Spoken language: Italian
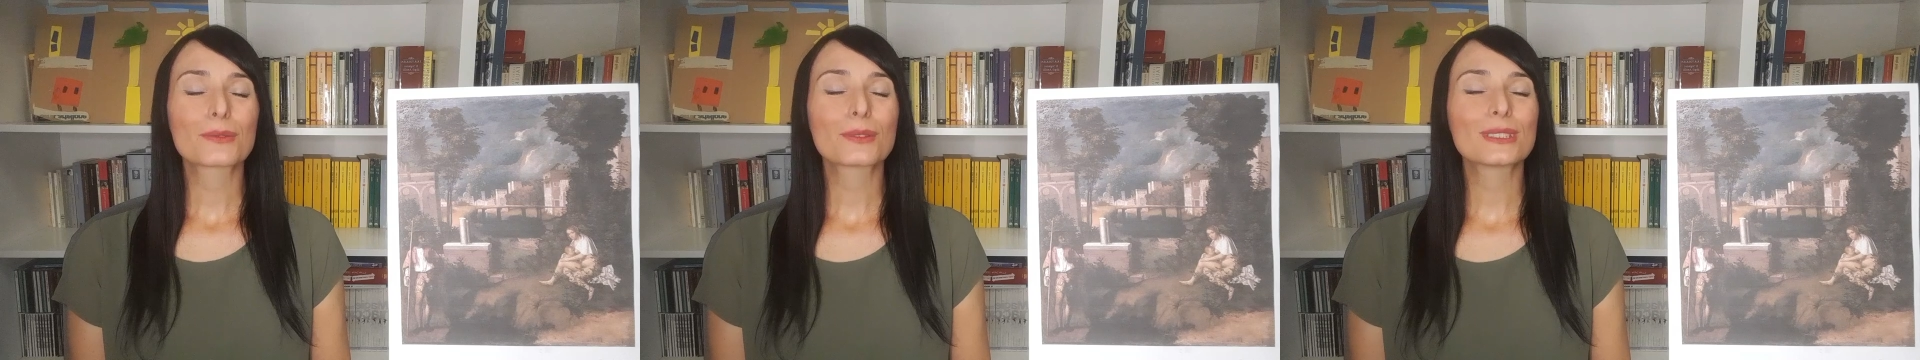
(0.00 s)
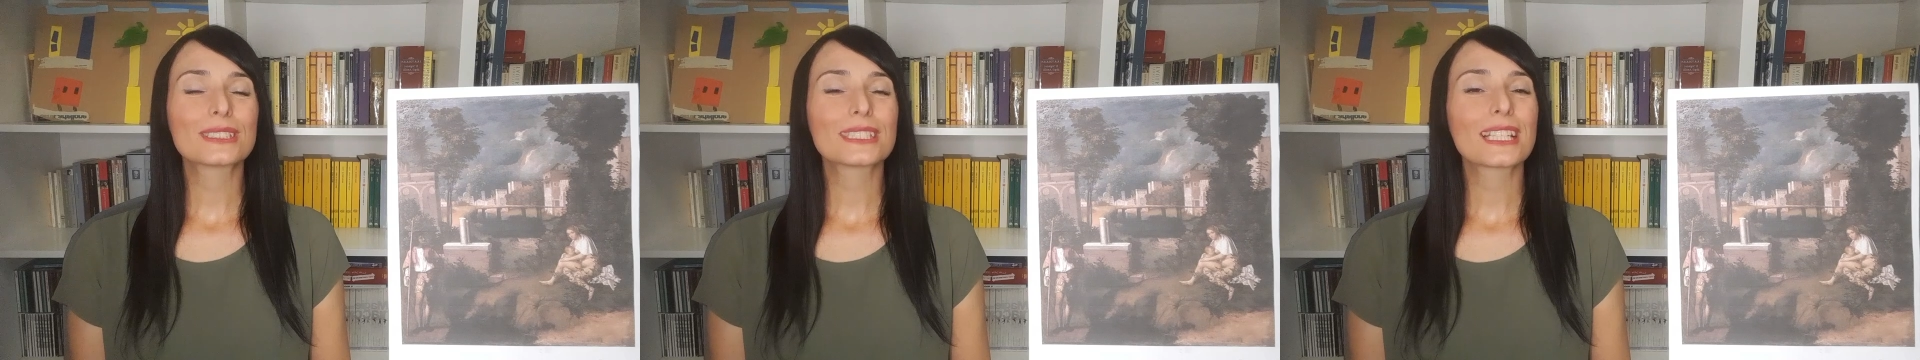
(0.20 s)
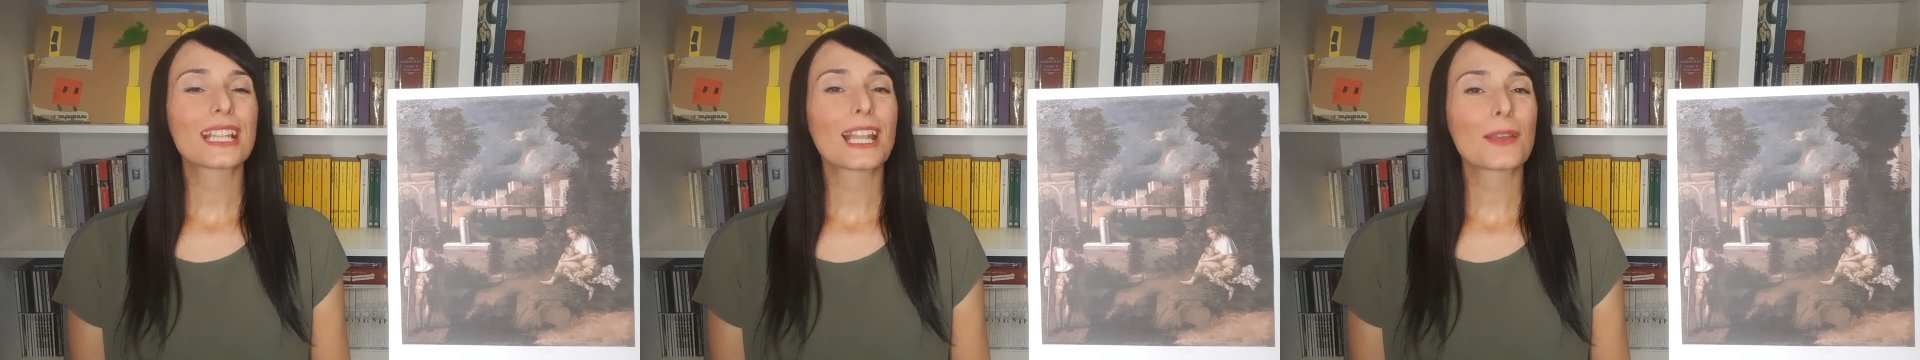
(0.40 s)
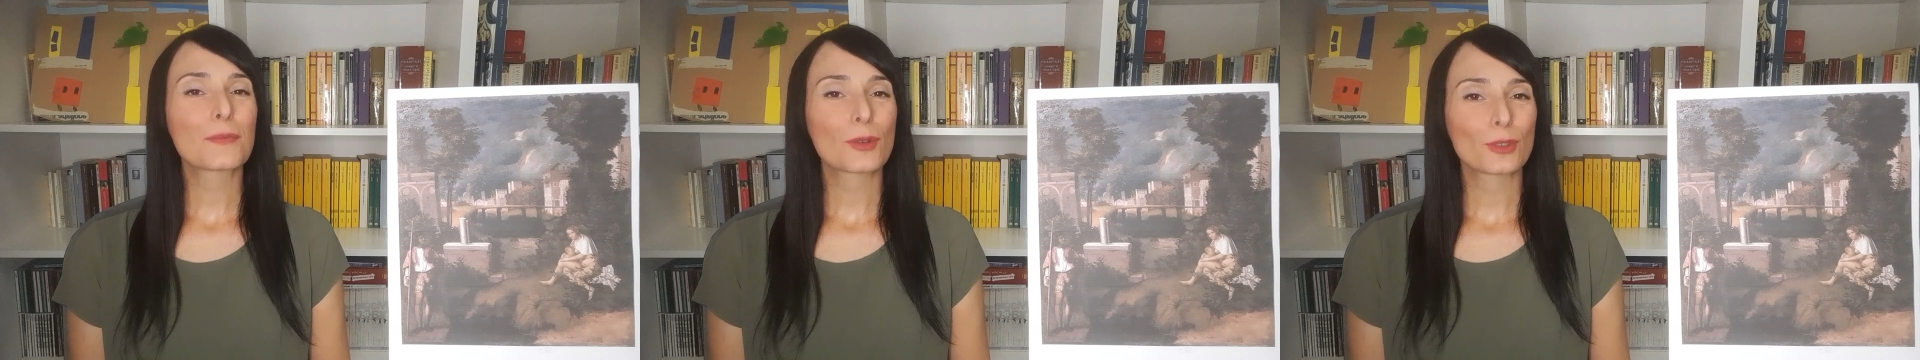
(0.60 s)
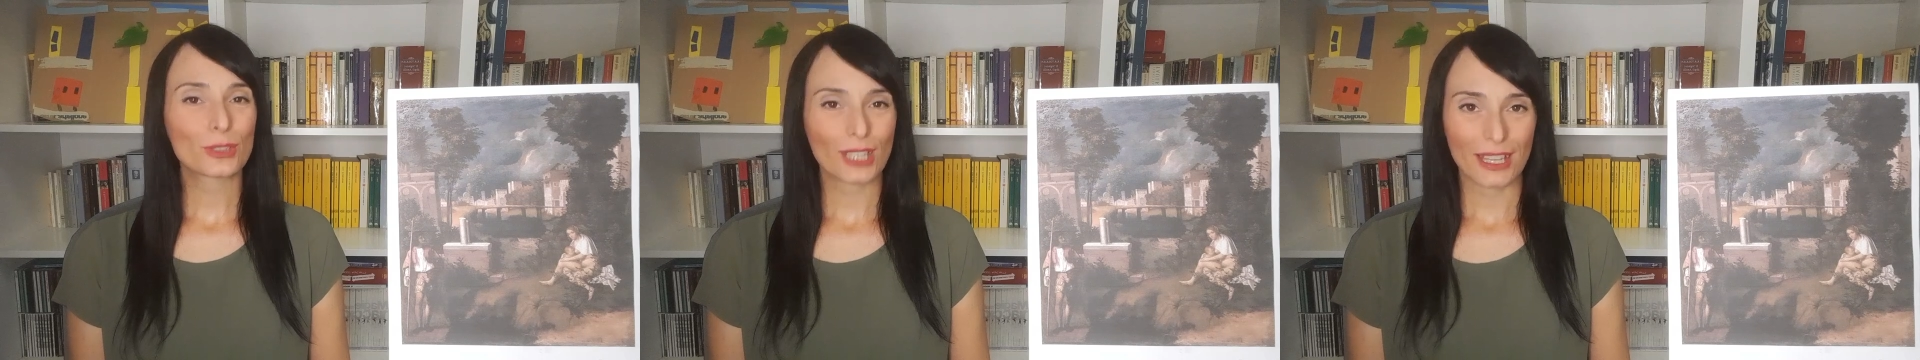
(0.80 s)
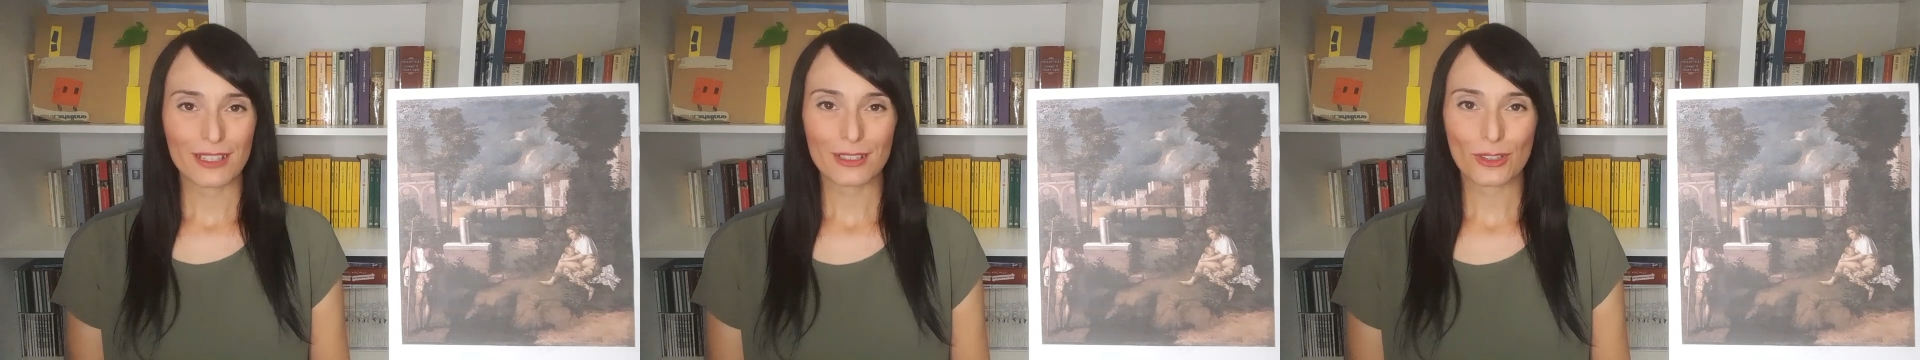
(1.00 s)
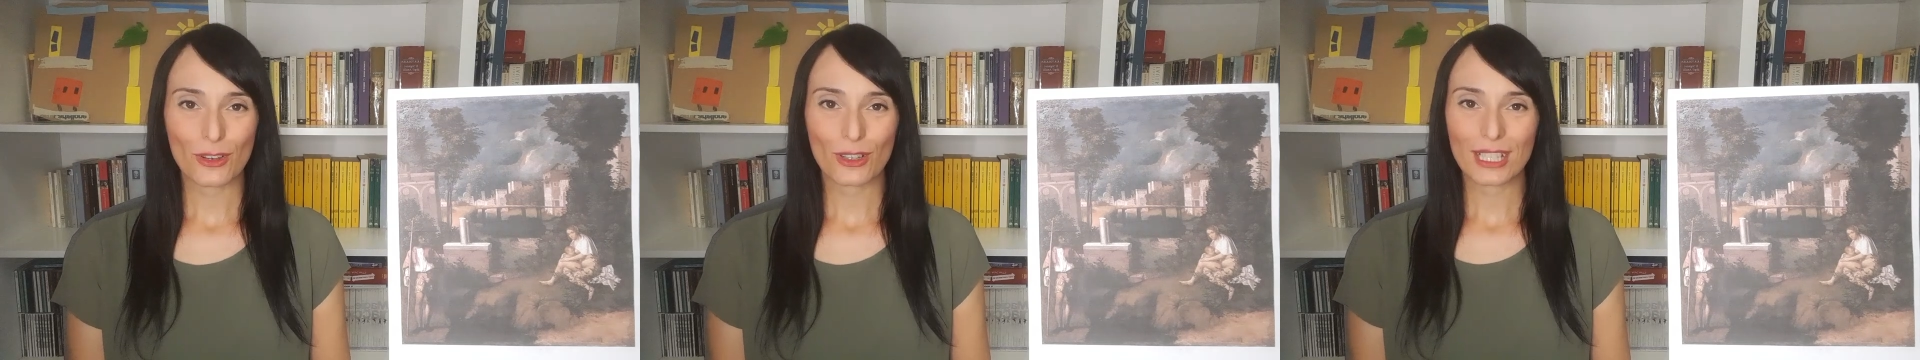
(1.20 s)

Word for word: stile moderno,